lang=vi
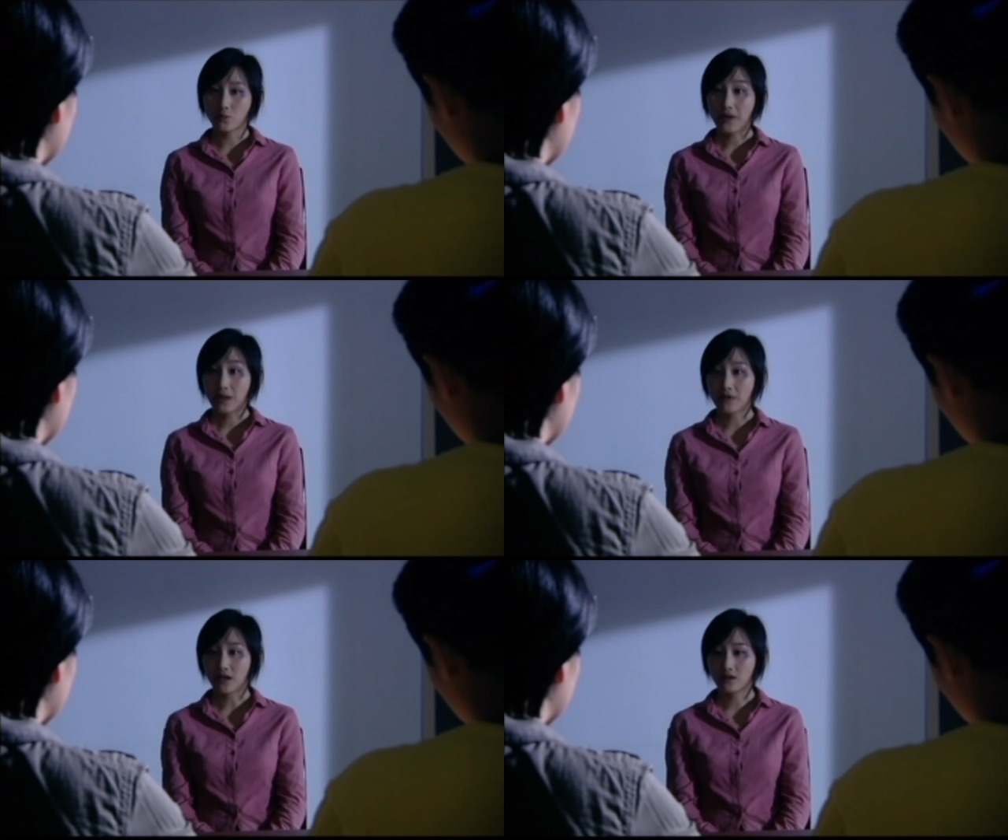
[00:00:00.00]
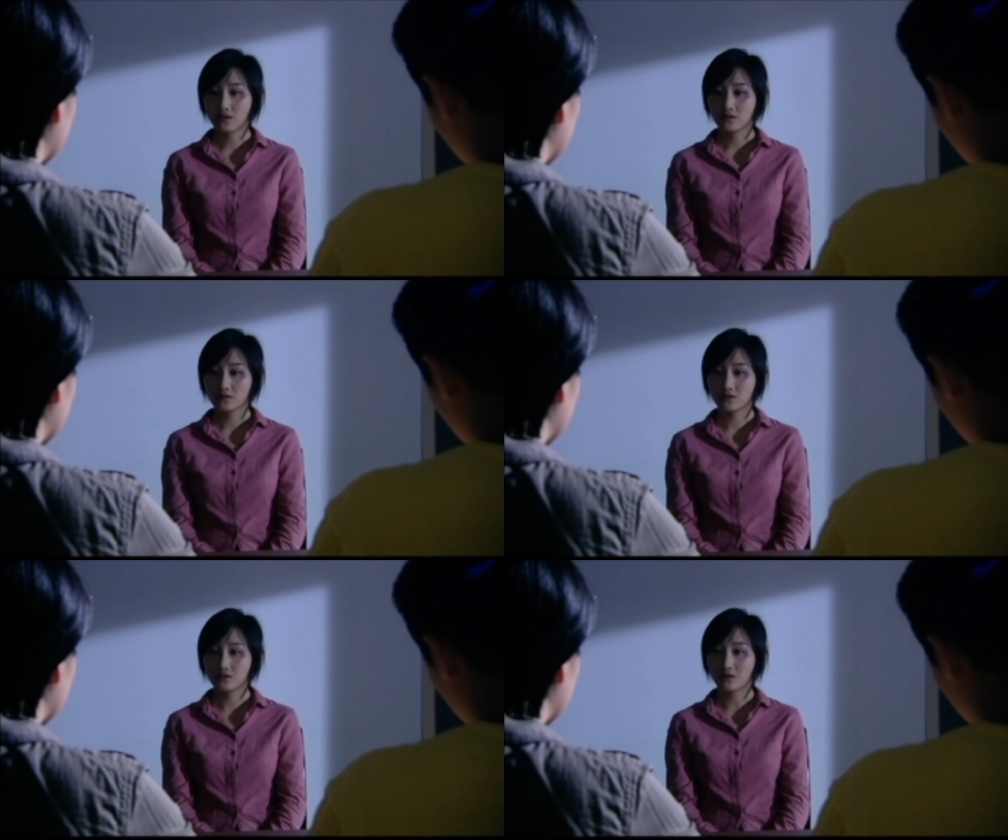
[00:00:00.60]
Tôi ở cùng với
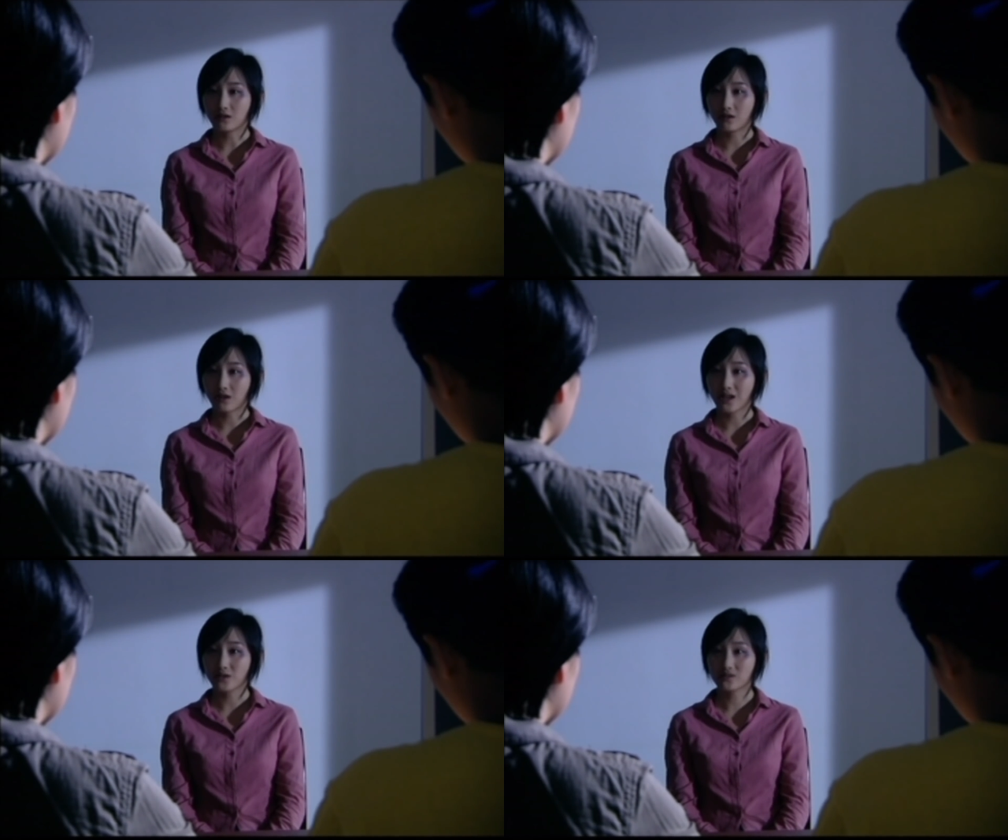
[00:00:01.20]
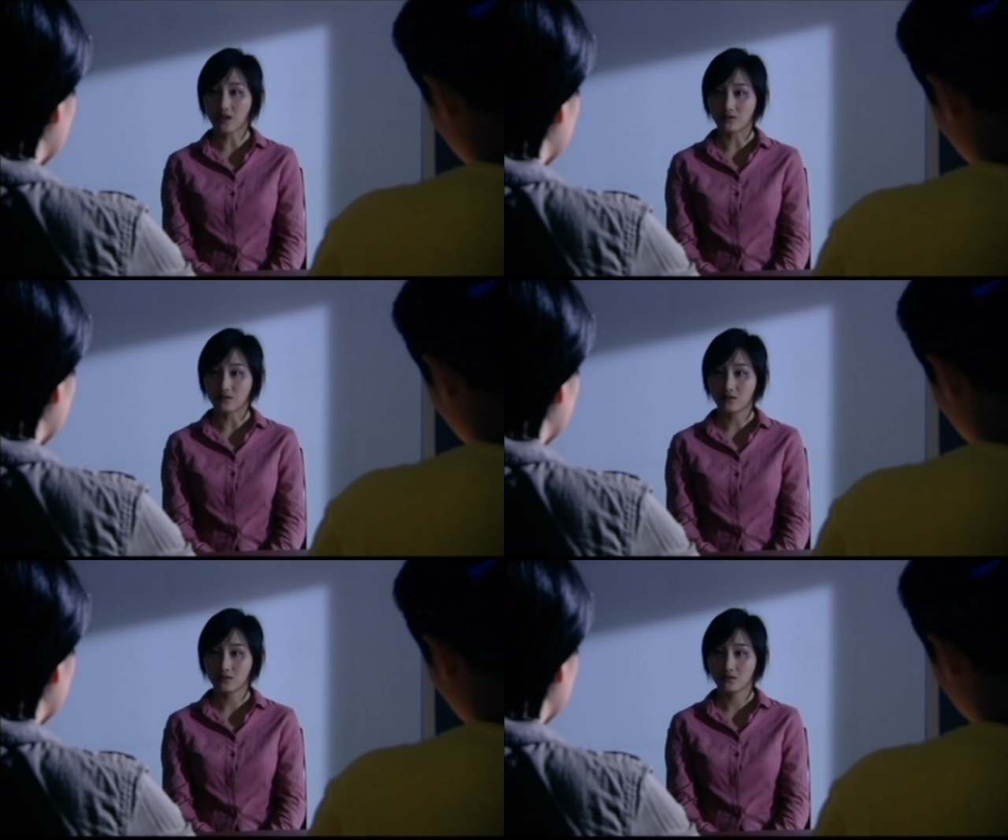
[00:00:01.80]
mẹ tôi, anh trai và
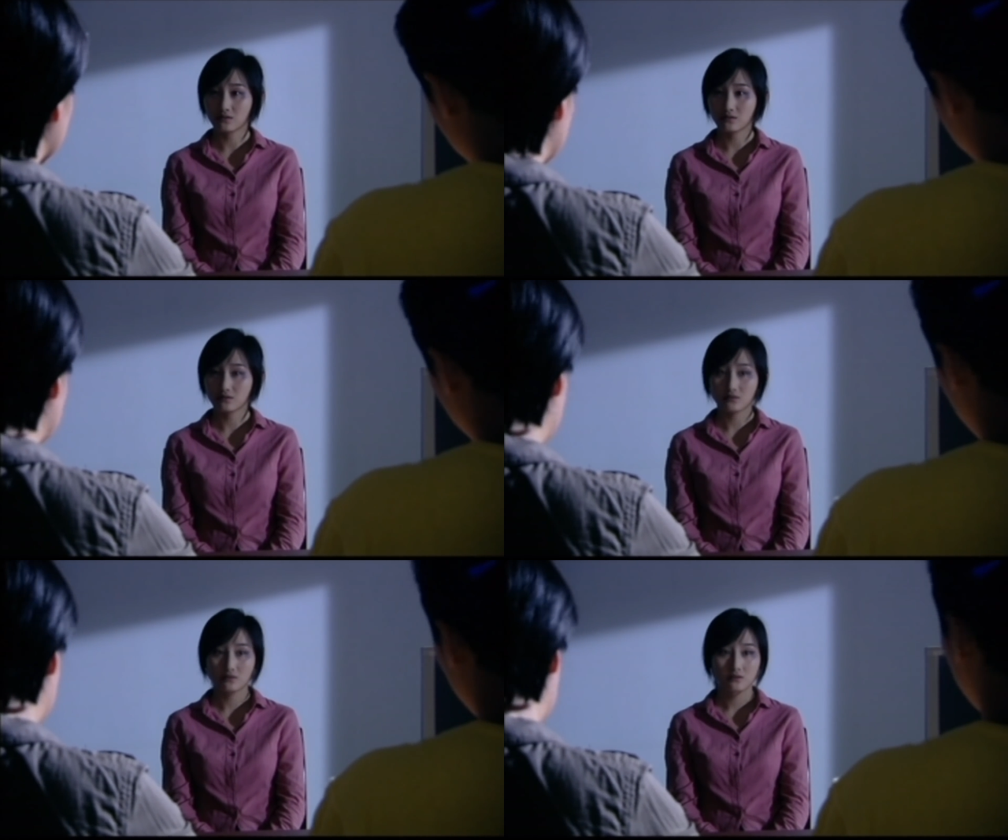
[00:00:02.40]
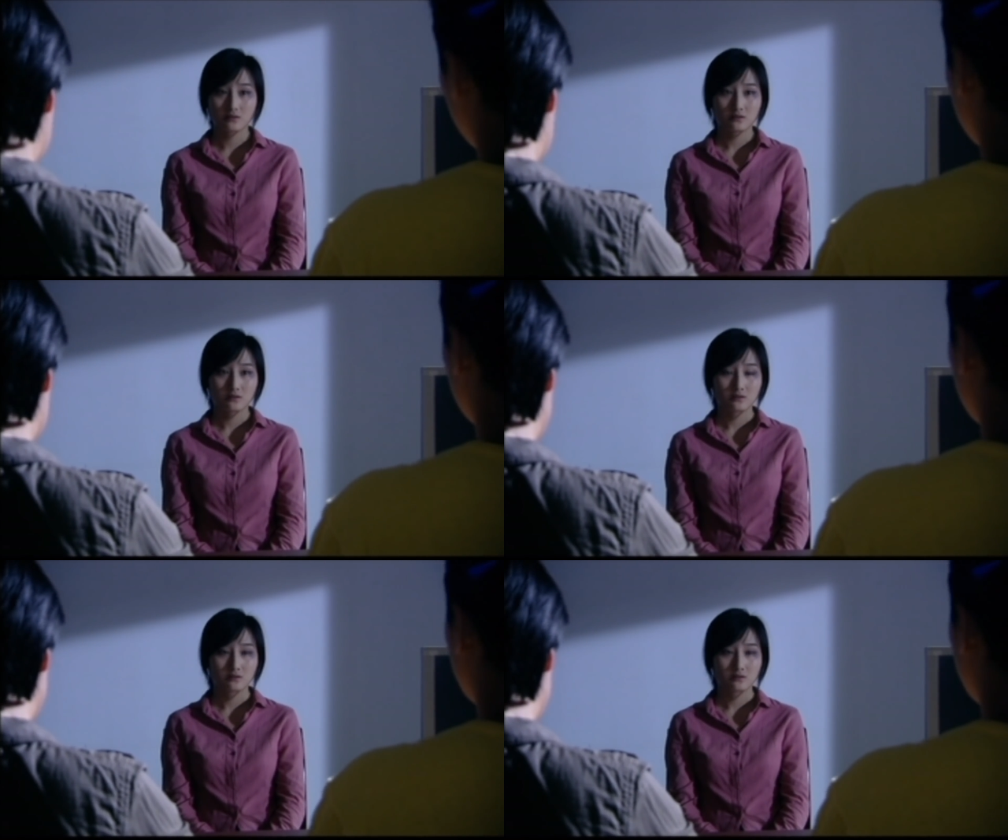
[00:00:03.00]
chị dâu Quách Tiểu Phương.